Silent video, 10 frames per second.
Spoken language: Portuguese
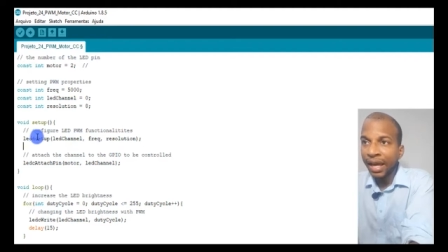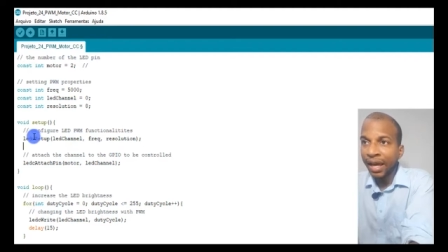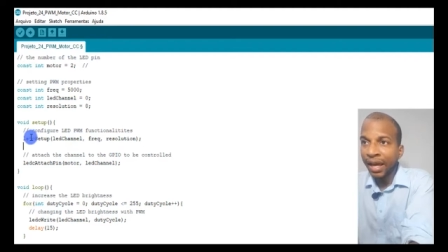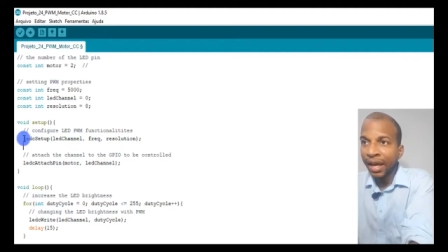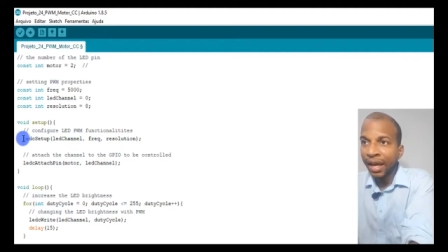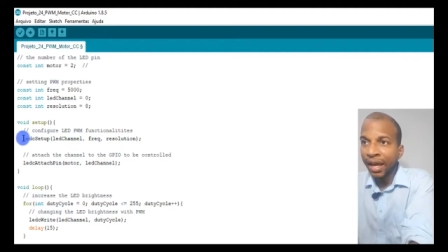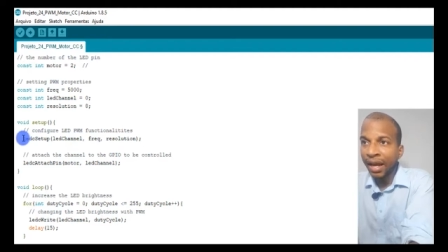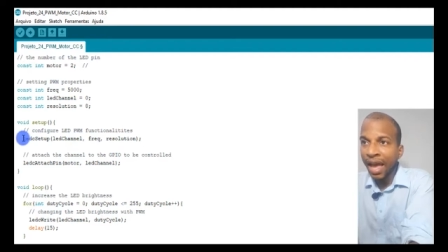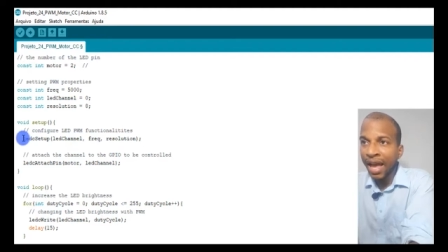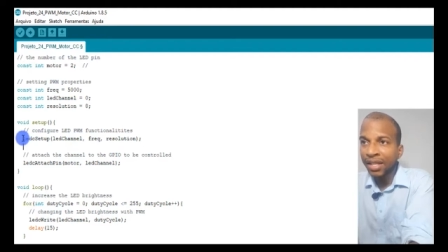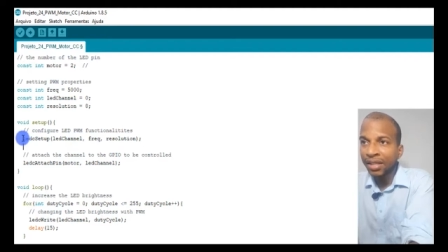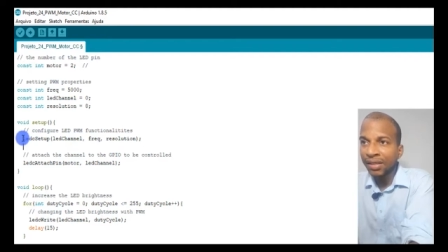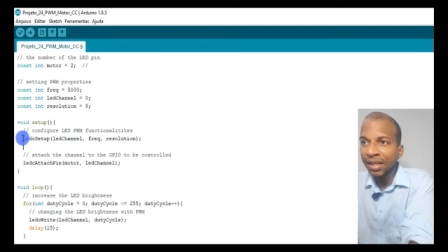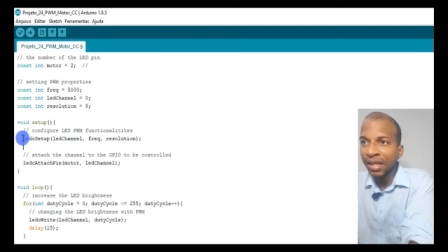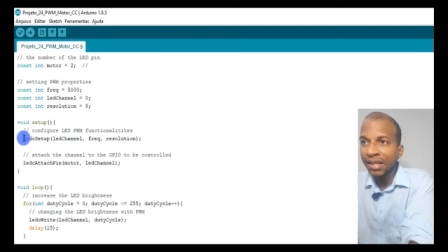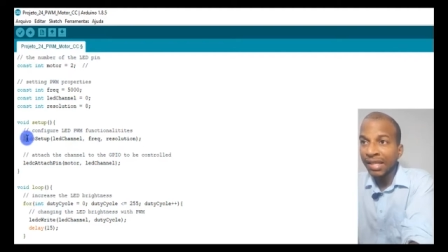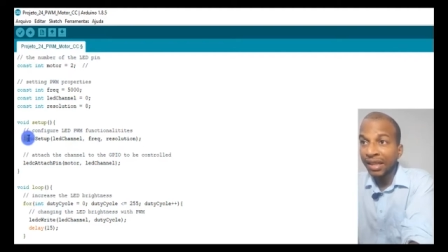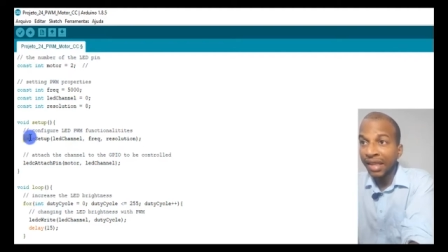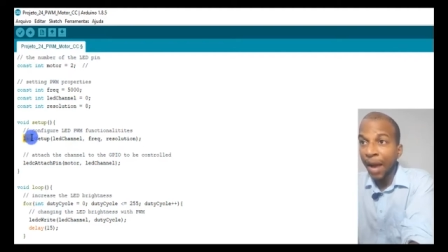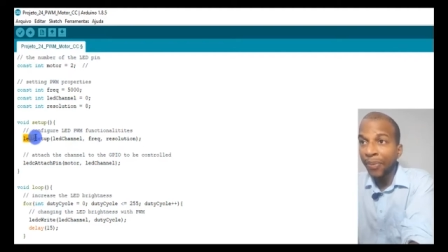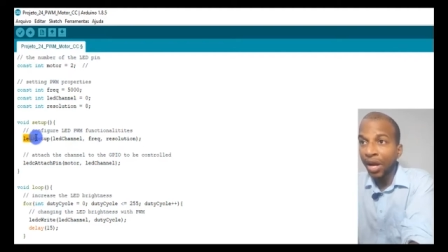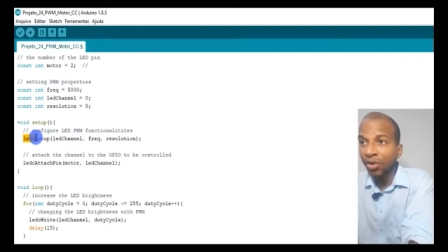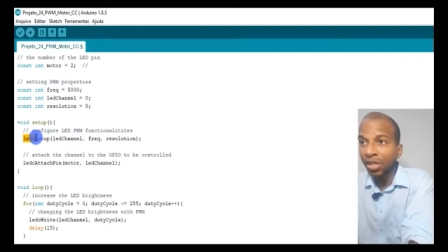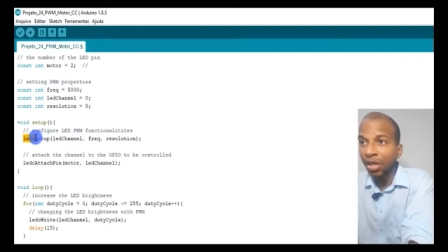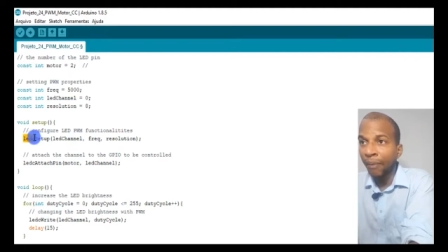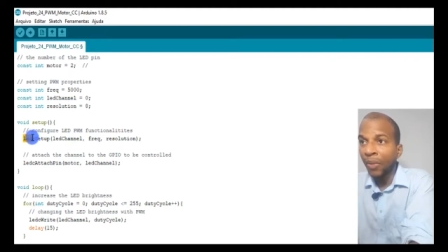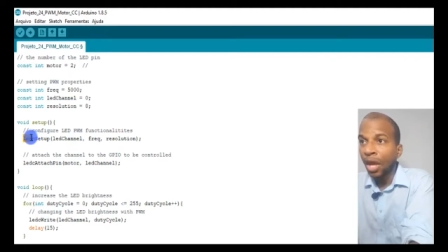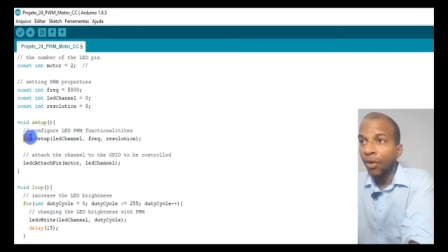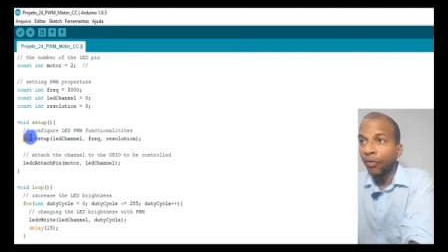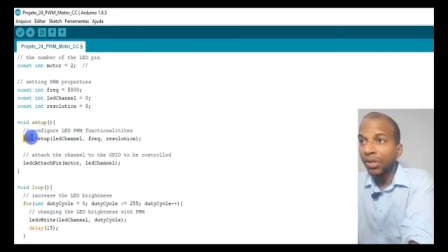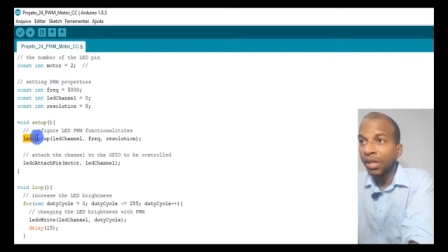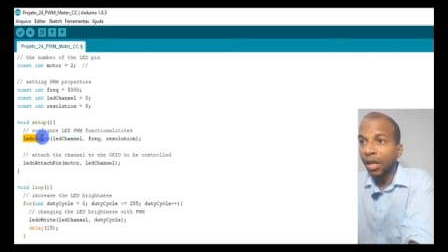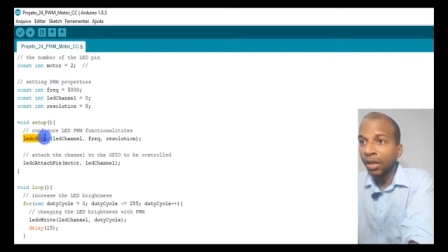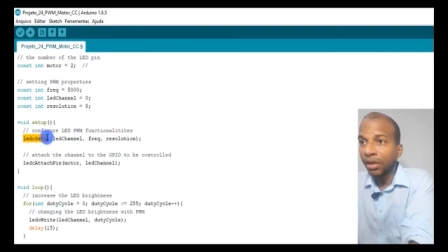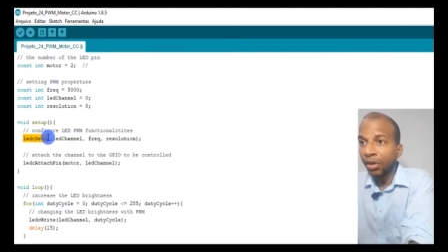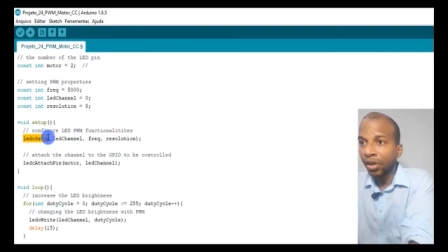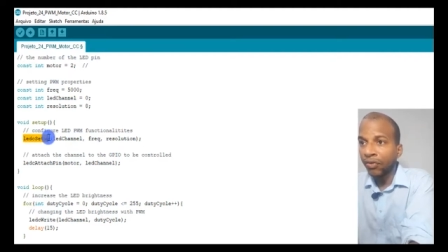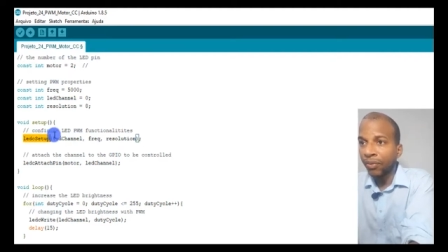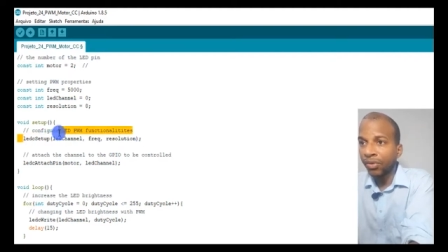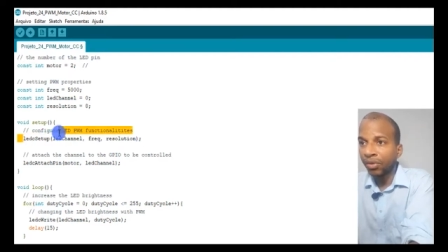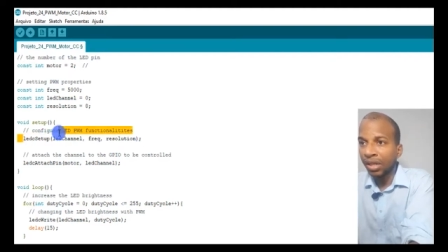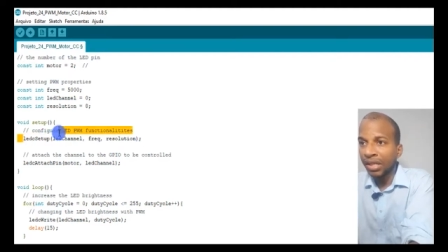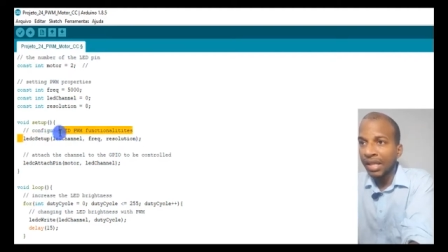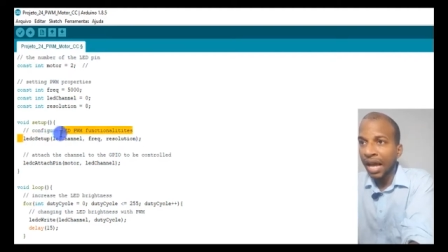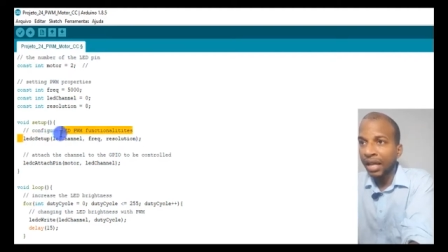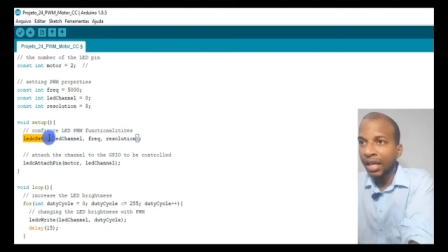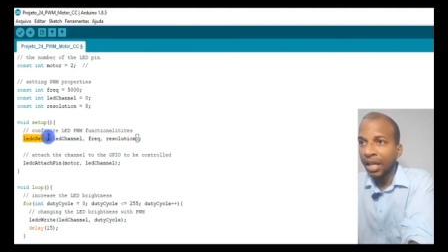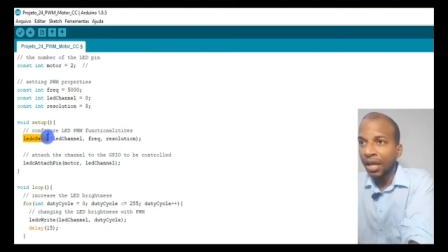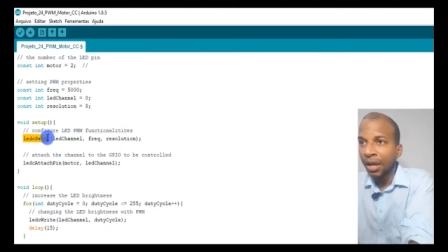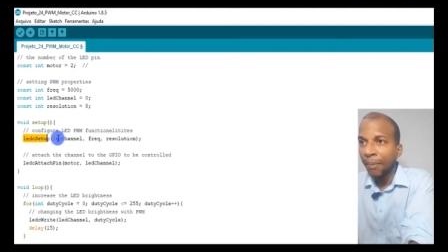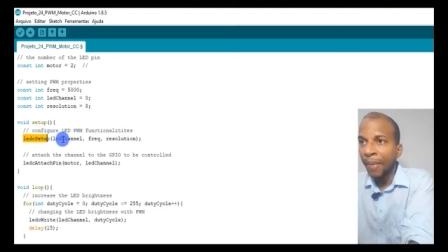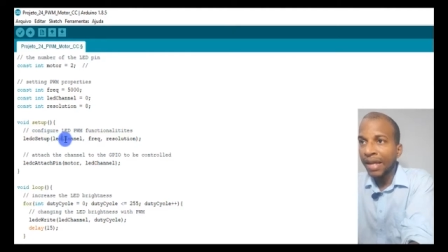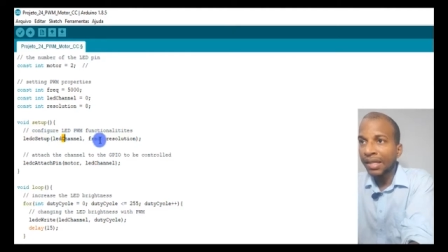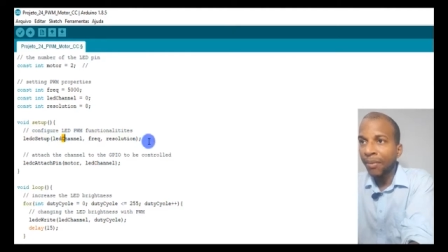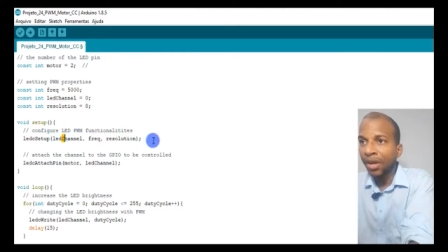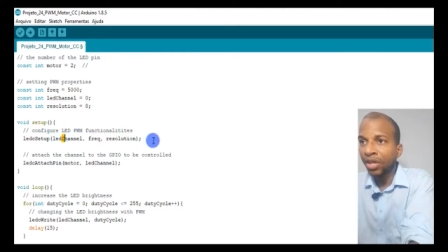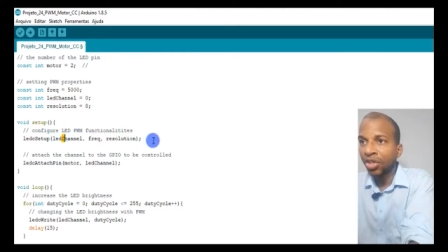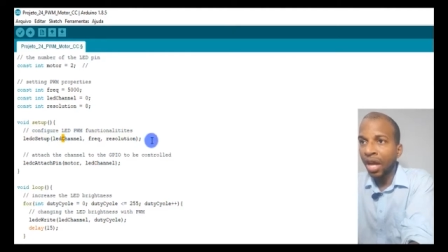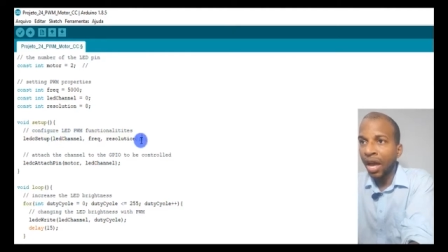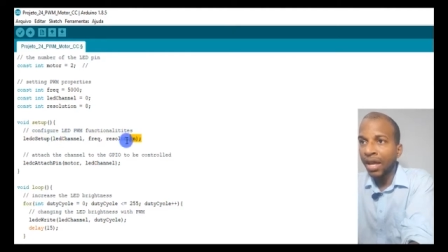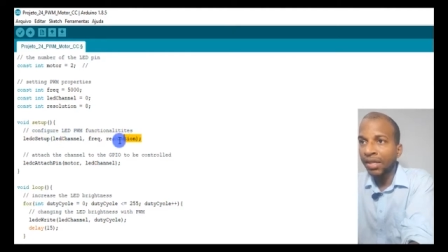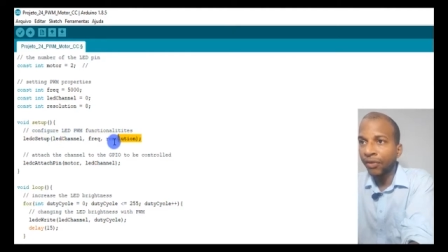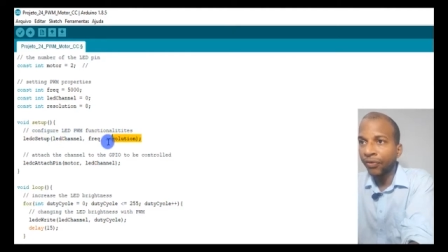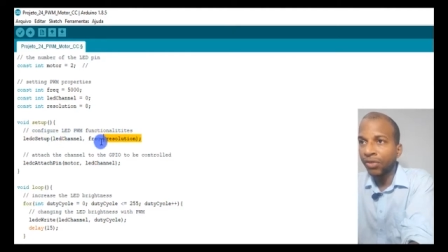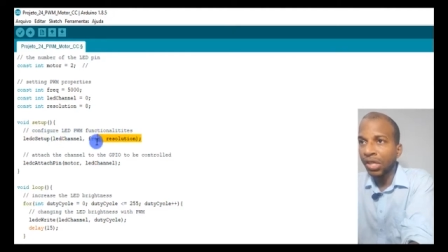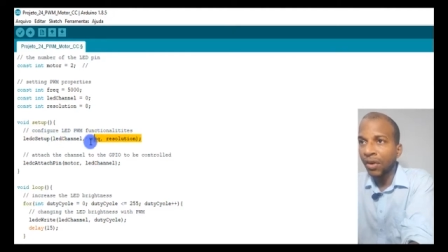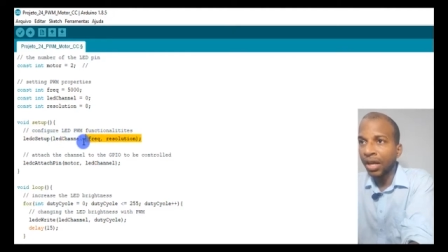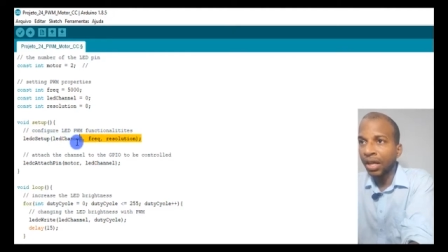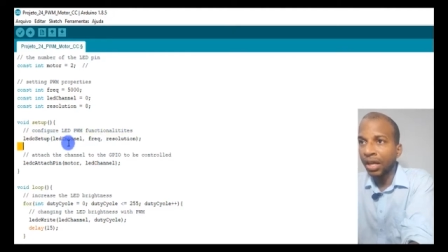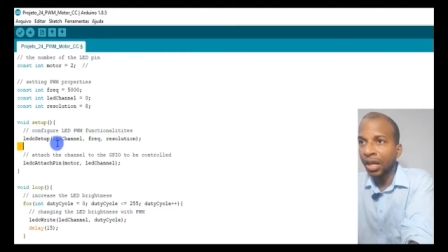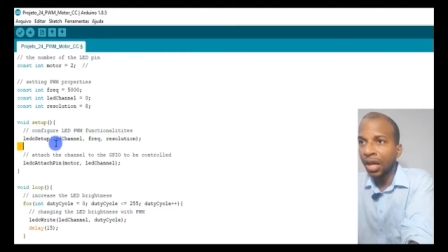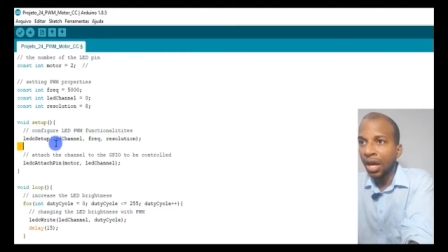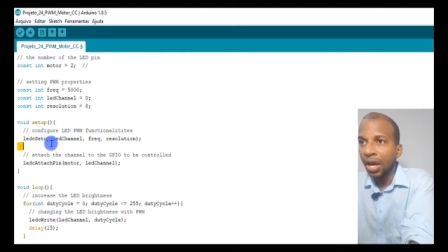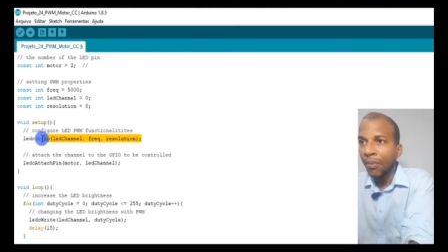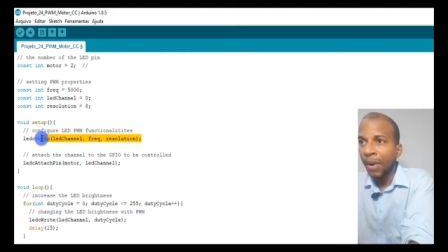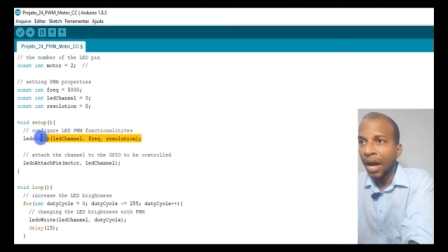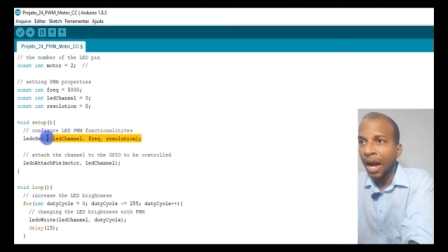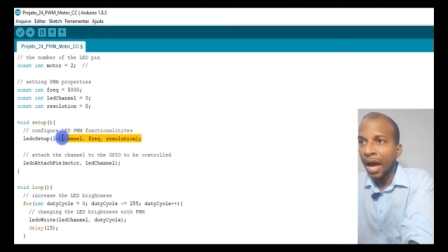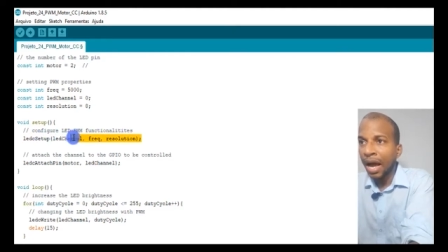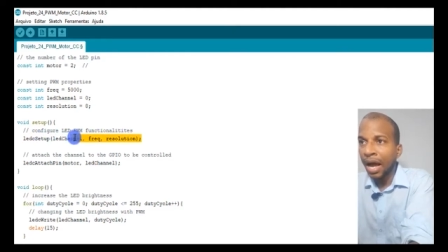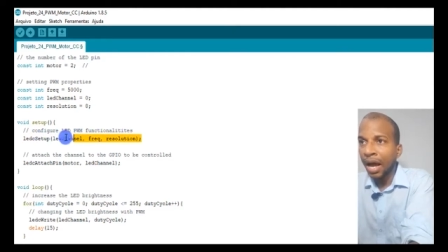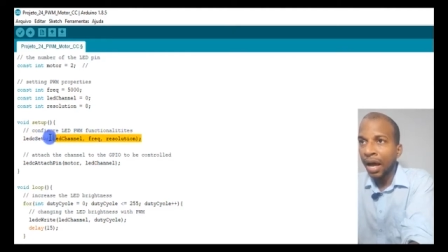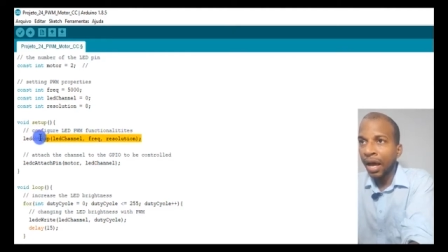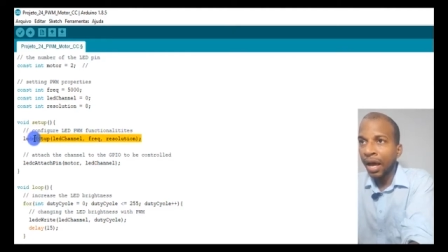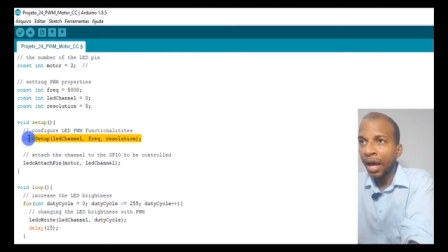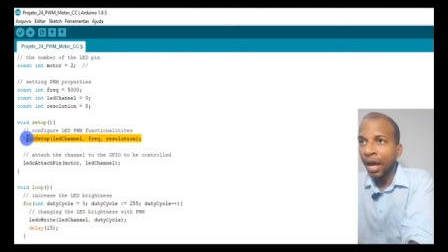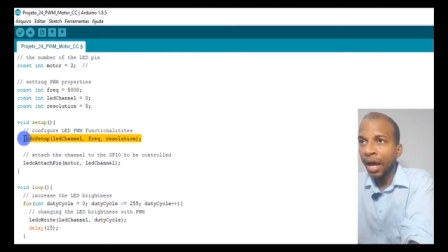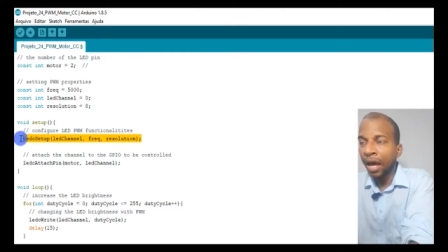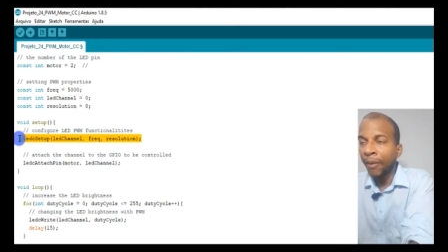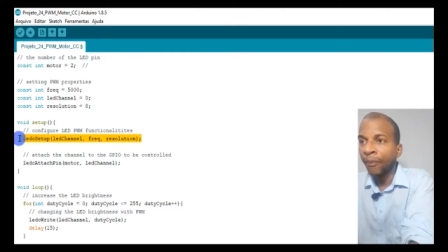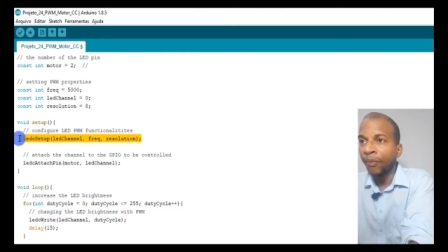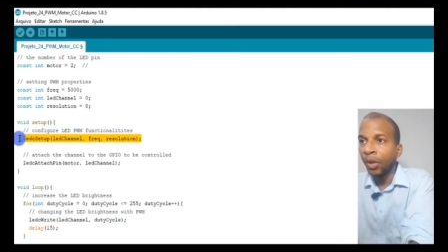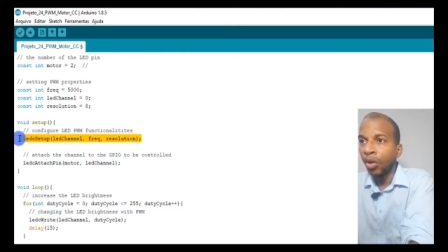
é, LED de setup, né? Ou seja, você, nós vamos utilizar aqui, basicamente, essa função aqui para é,